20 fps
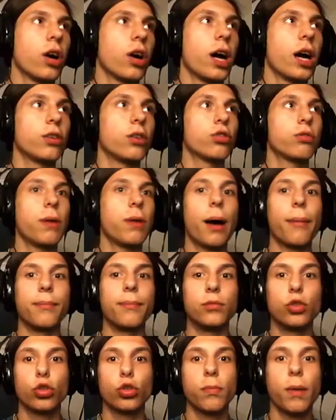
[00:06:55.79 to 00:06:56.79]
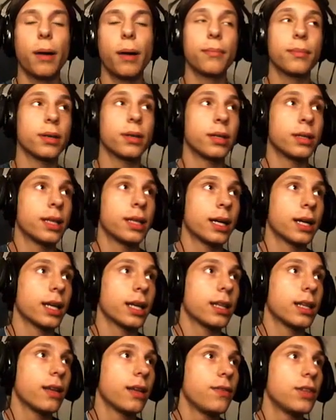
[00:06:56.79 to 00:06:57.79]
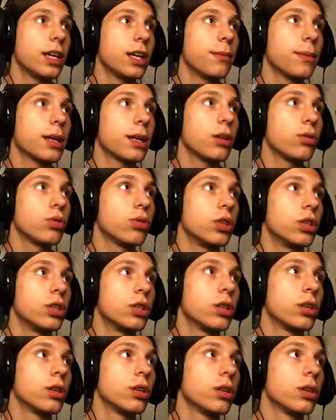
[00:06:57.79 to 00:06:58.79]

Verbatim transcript: Aha, już mam, już mam y, e, te rakiety. Nie widziałem jakiej użyć.